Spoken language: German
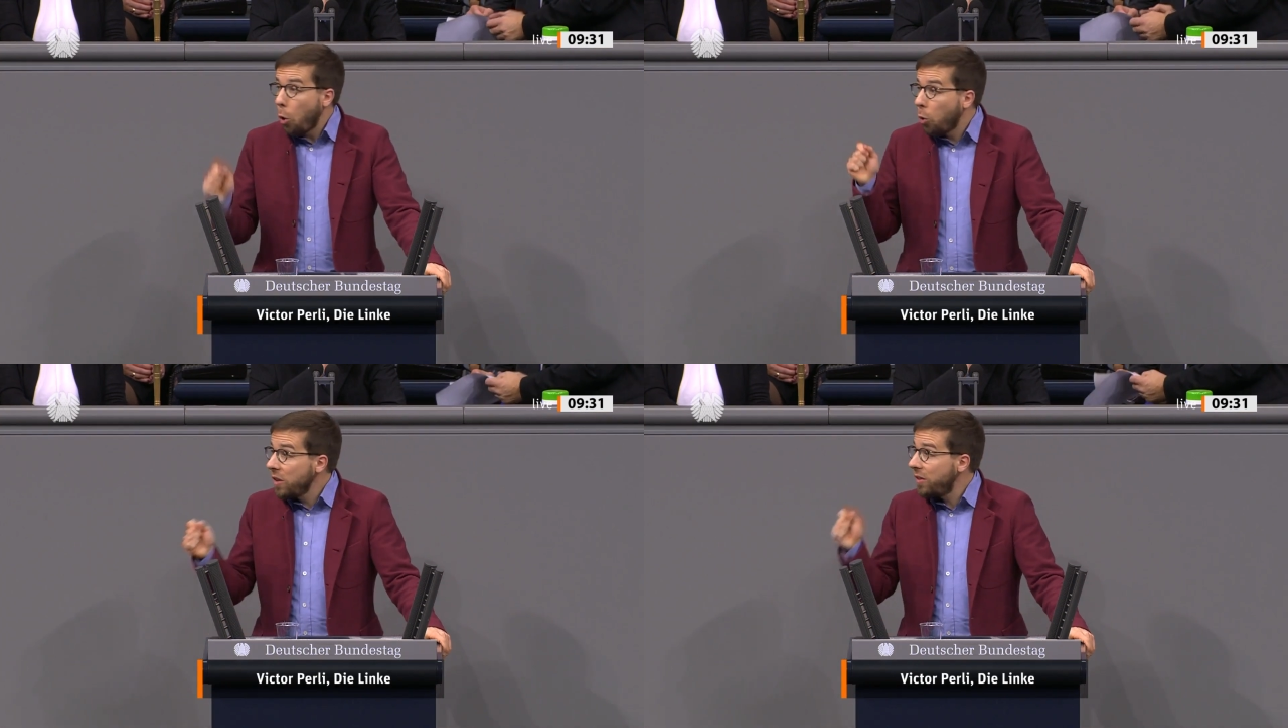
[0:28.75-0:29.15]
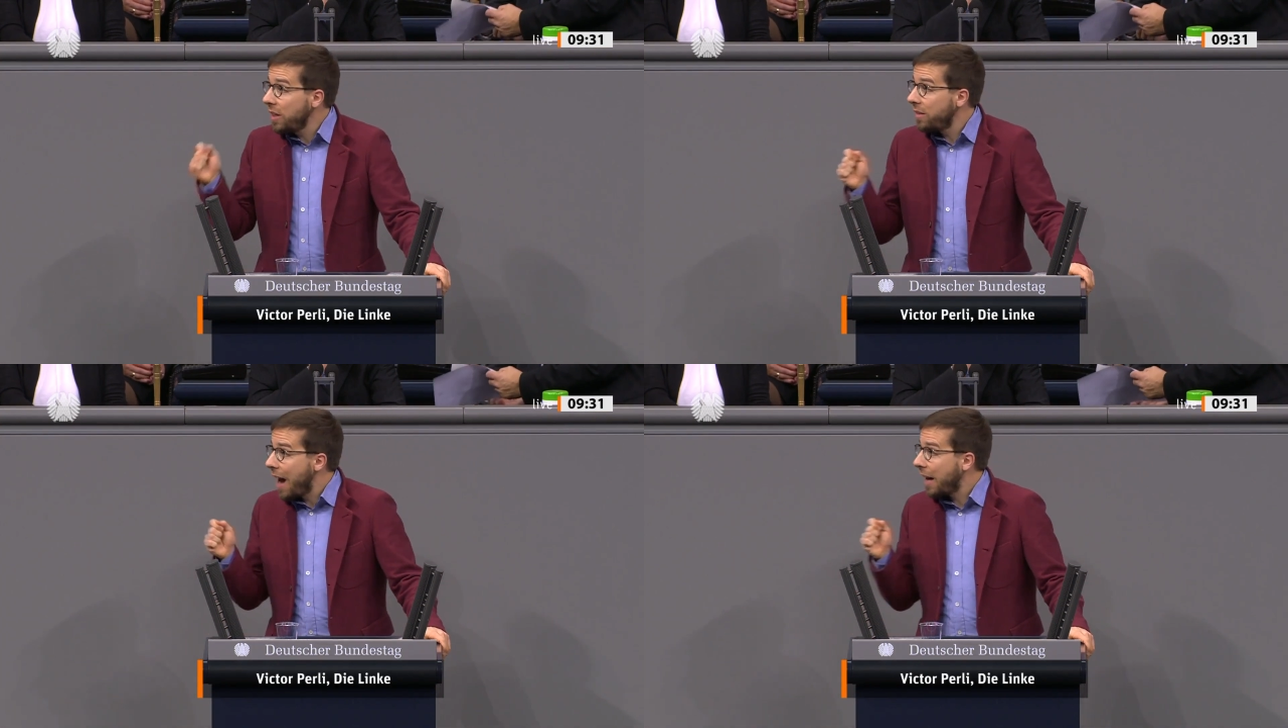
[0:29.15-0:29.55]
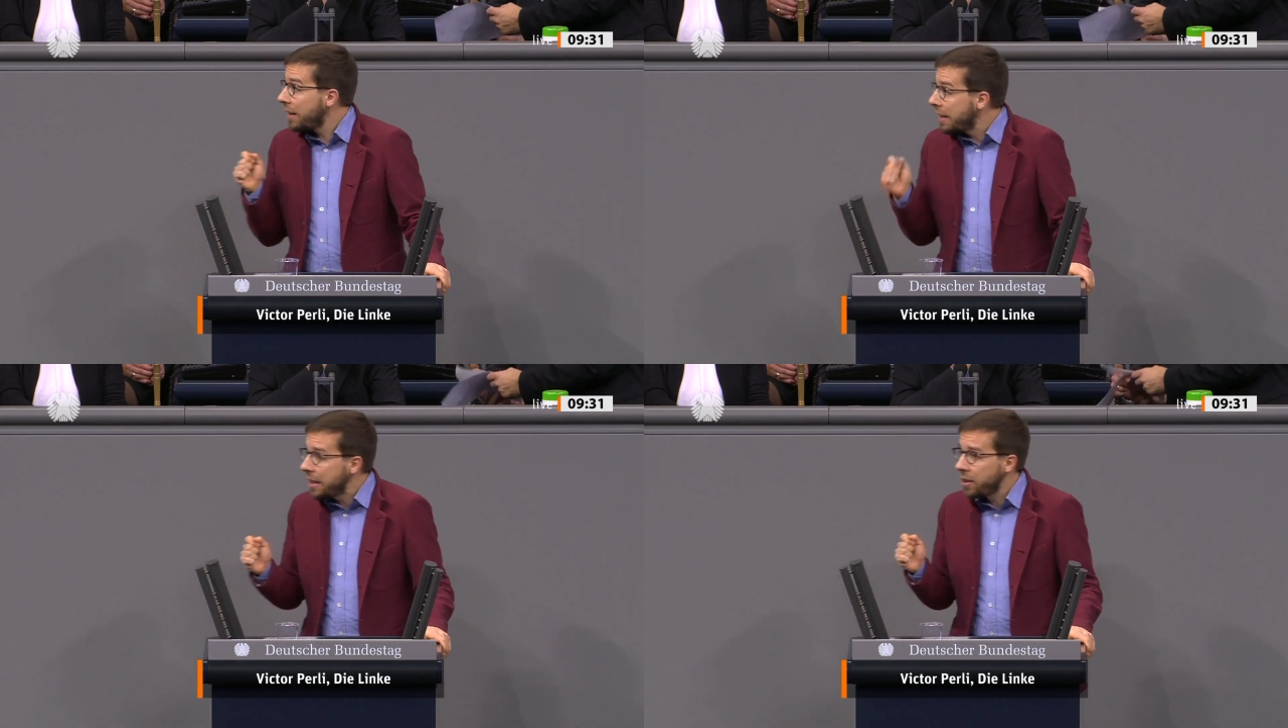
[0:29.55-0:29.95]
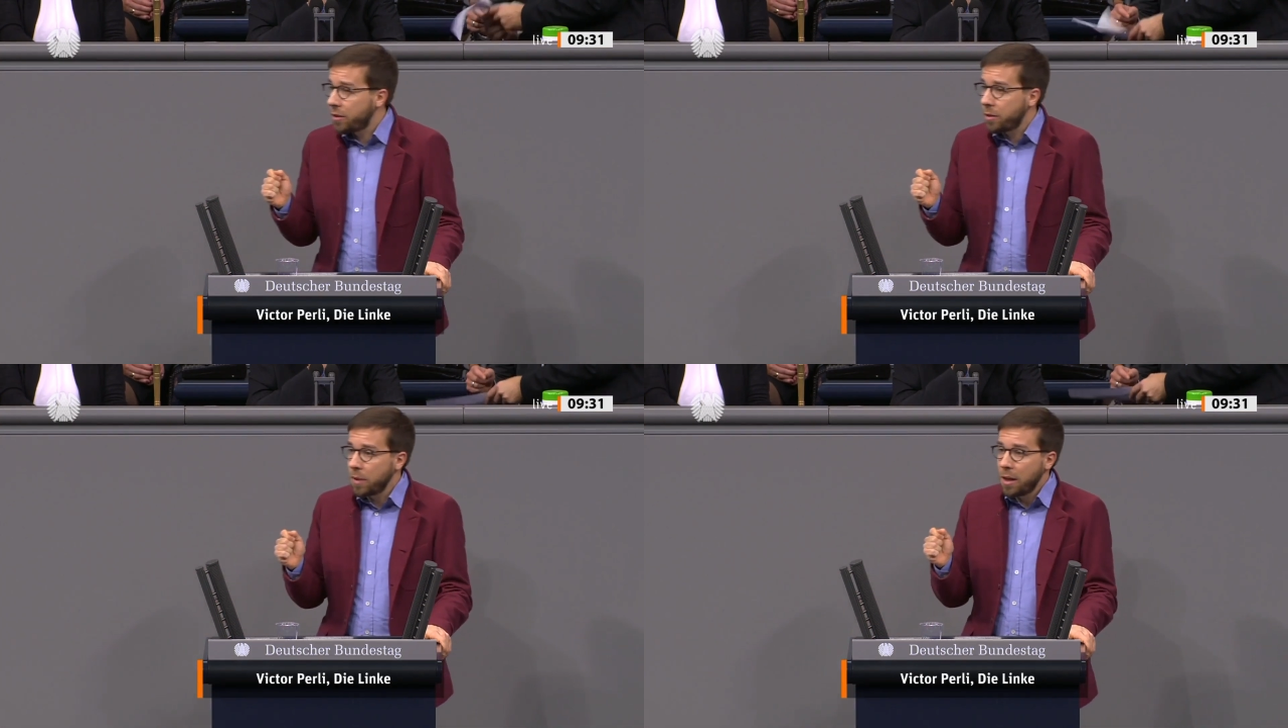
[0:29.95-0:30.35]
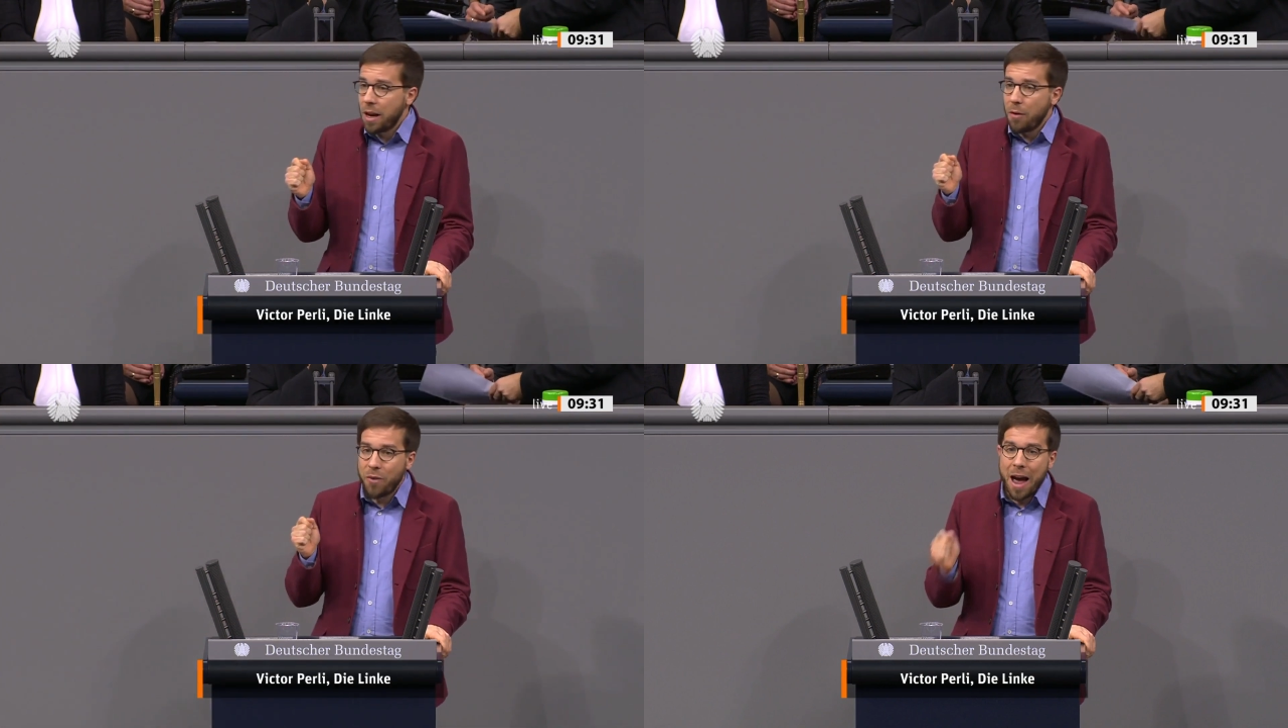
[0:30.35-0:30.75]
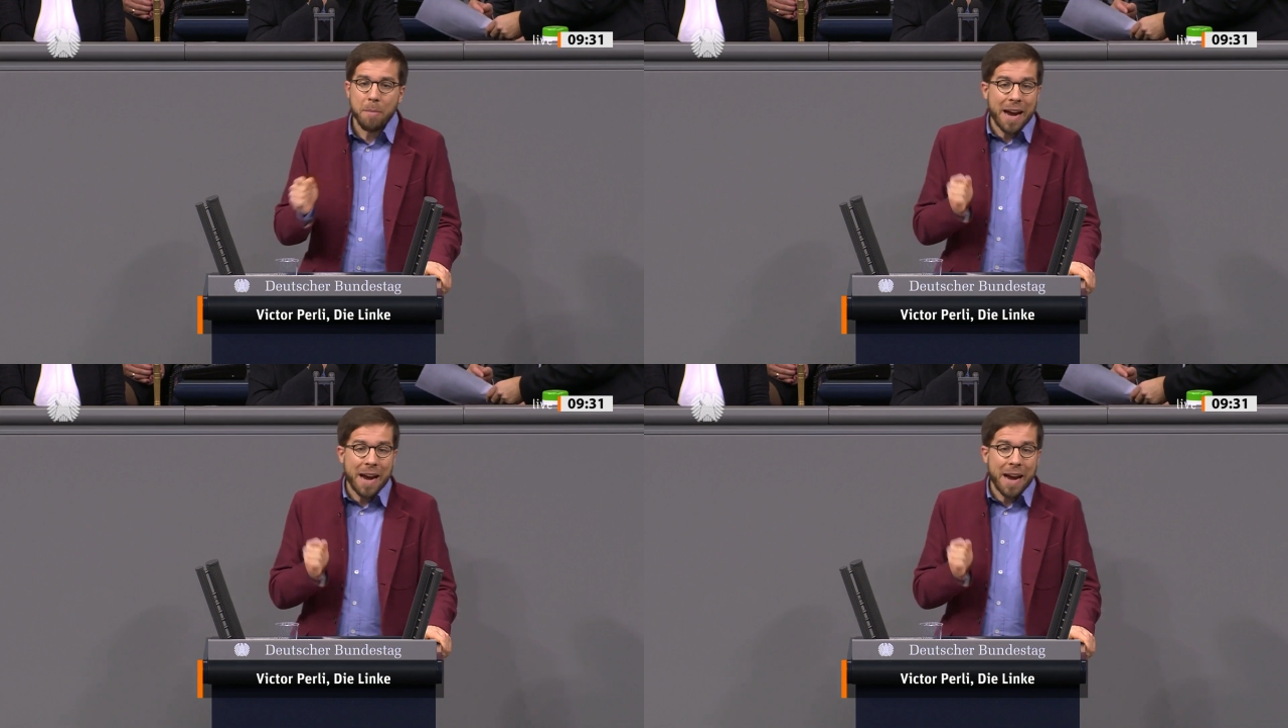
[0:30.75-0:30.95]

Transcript: Und sie sagt nicht, wer am